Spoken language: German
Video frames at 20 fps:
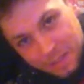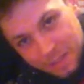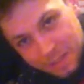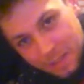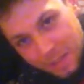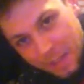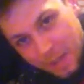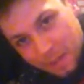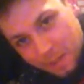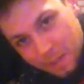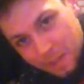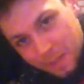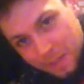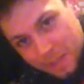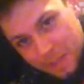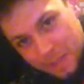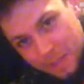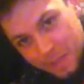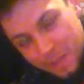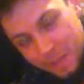Ja,
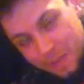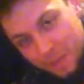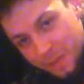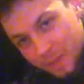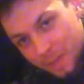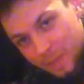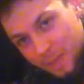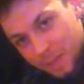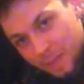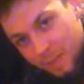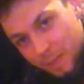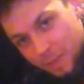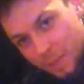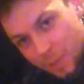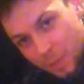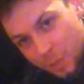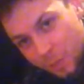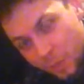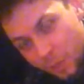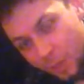also
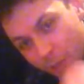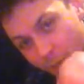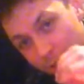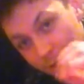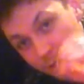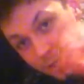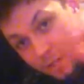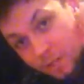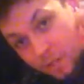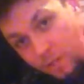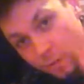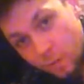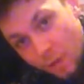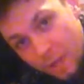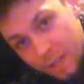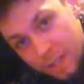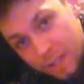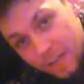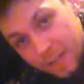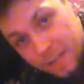Widerspruch aus, du
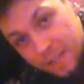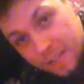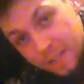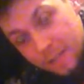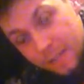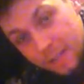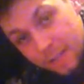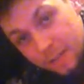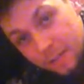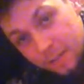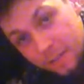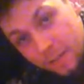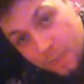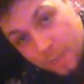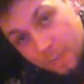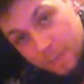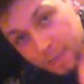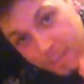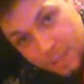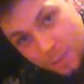als Einzelner
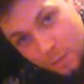bist der